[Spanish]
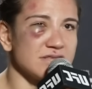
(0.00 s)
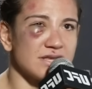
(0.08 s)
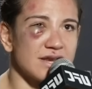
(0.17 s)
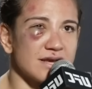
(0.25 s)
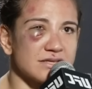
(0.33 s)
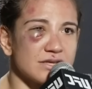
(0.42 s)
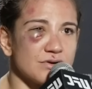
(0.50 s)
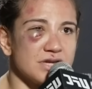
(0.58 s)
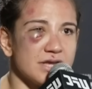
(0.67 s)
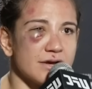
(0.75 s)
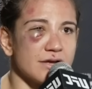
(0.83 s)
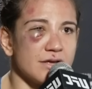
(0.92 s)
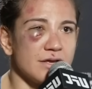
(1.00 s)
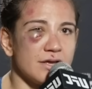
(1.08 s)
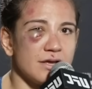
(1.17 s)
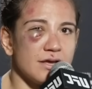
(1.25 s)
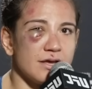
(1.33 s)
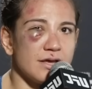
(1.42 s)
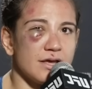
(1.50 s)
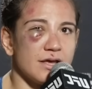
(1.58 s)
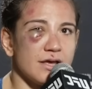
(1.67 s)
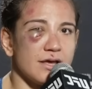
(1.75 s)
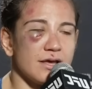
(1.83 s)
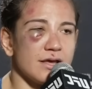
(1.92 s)
peleadora argentina
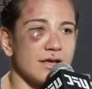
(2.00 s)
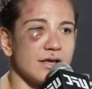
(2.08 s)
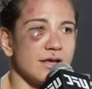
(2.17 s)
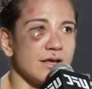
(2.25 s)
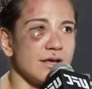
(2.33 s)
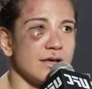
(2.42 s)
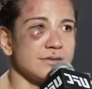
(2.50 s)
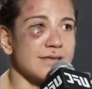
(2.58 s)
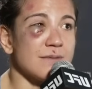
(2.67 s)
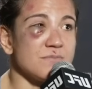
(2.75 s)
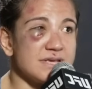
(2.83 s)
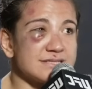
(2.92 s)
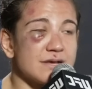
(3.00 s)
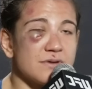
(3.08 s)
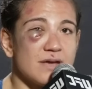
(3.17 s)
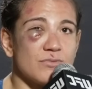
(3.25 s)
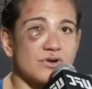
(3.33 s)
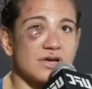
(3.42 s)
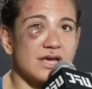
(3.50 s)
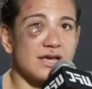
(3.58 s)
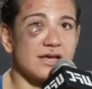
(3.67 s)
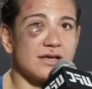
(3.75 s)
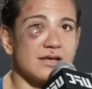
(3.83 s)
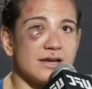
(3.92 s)
Aileen Pérez recurrió
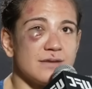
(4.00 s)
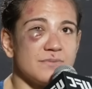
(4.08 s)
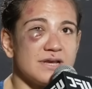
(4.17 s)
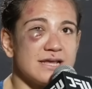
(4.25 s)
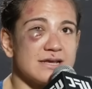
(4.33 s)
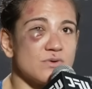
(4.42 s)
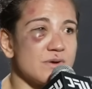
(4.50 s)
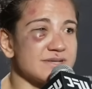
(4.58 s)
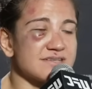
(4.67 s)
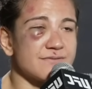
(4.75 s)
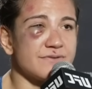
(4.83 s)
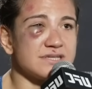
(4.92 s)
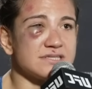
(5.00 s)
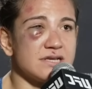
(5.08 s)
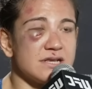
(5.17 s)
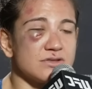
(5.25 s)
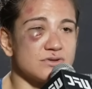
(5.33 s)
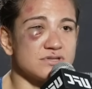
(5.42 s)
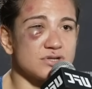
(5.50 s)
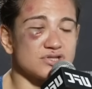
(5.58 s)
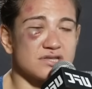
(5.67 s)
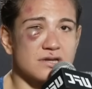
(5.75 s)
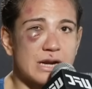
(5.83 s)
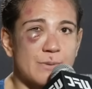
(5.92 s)
recientemente al programa de Ariel
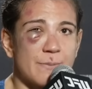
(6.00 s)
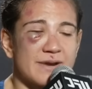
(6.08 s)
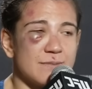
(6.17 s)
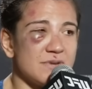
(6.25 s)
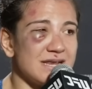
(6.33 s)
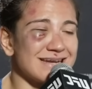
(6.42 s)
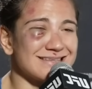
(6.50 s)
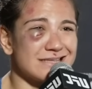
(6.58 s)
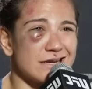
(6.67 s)
Helwani,